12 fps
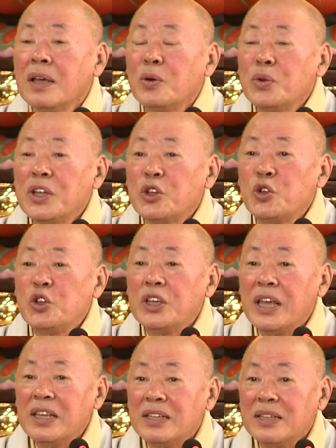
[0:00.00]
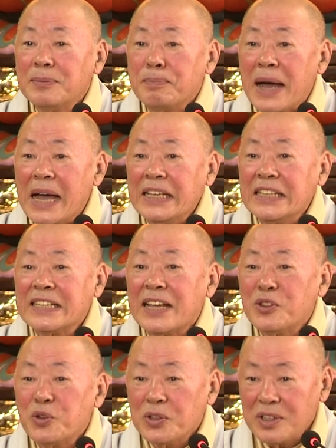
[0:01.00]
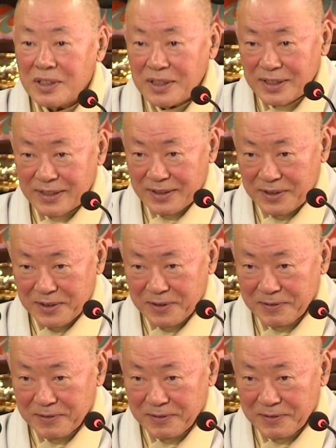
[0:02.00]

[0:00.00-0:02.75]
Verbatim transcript: 우리 귀에 익은 마이산도 들어있어요.